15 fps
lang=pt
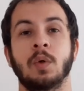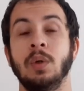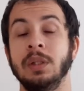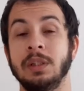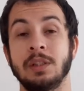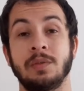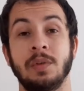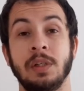
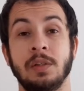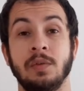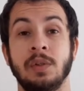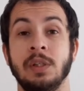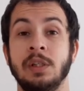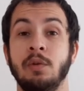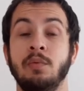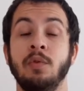Quantas vezes
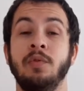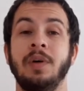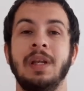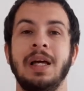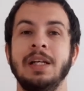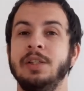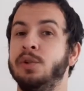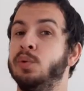você já ouviu
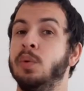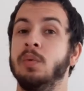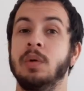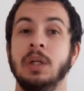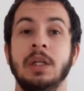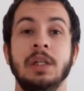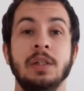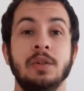falar de João
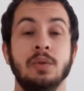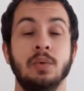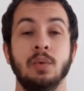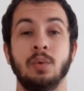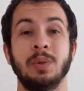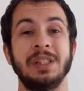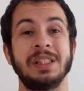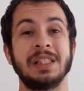Cândido,
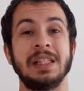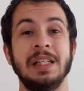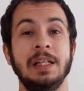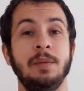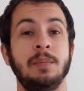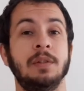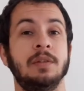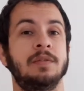Luiz
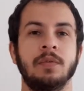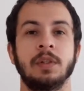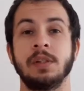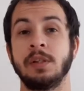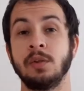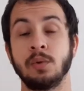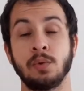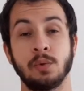Gama,
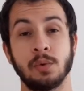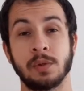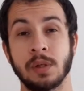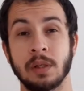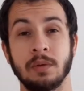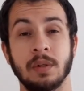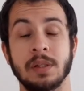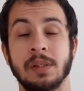Francisco José
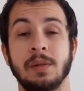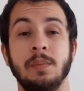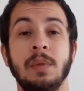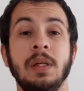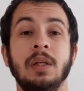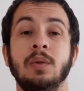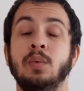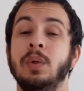do
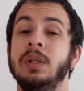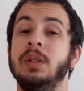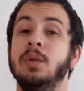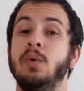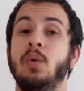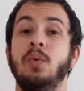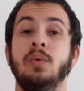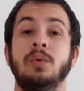Nascimento, entre
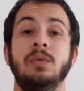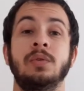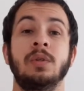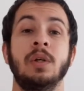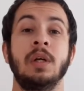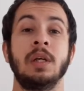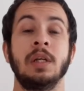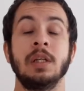outros,
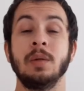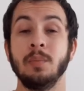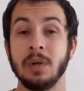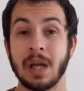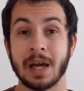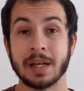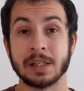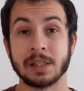e
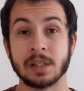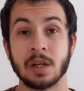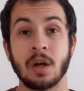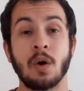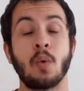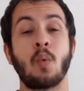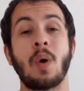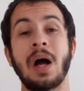mulheres
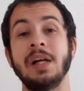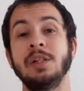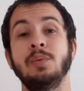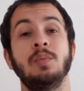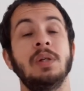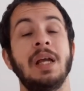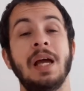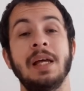quais
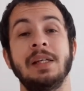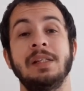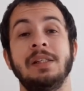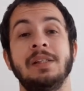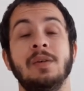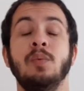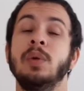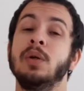mulheres
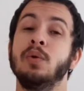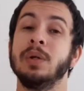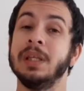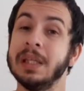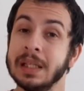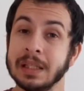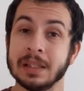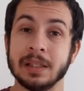são
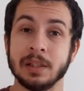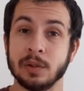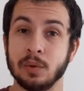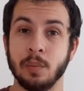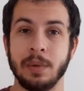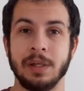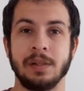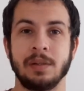heroínas do
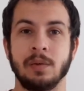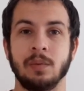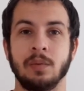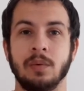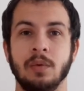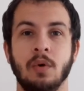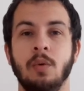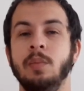Brasil,
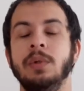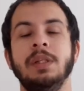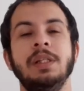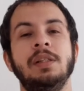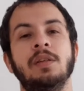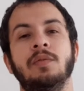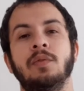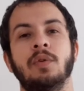como
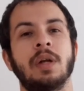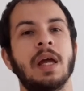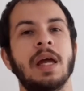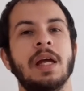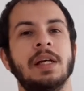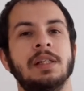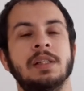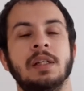Nízia
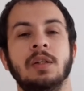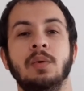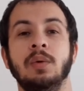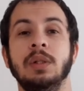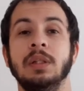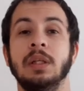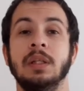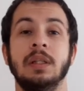Floresta,
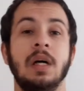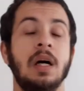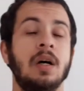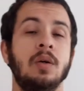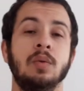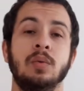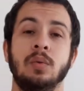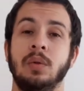Leolinda
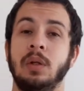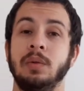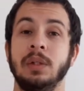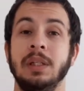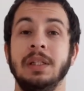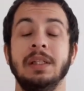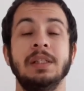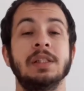Dalto,
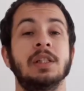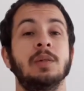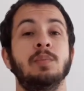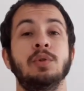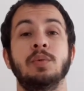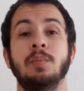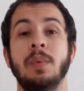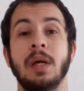Laudelina de
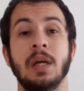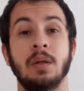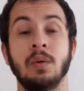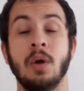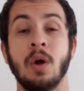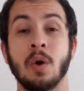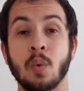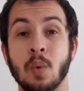Campos Melo.
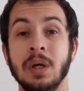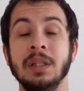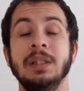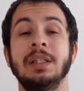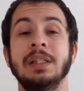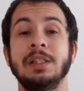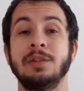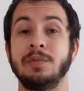
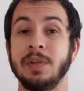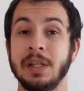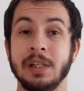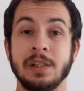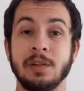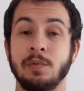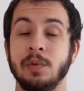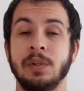Quantas
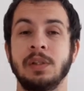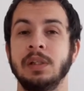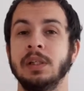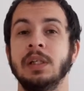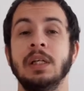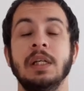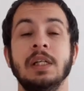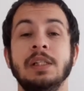vezes
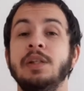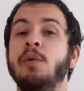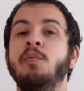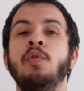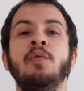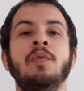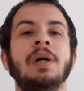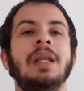você já
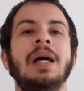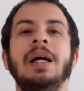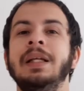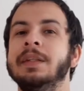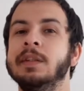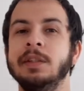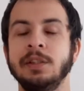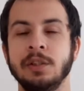ouviu falar
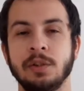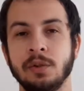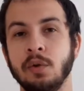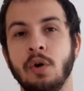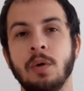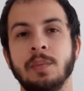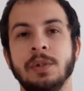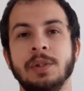destes
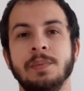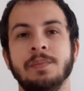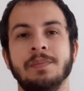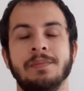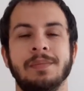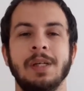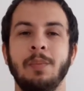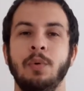nomes?
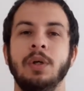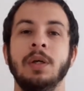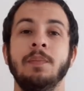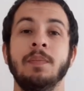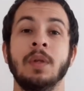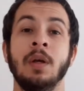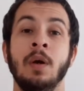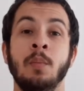Sabe por quê?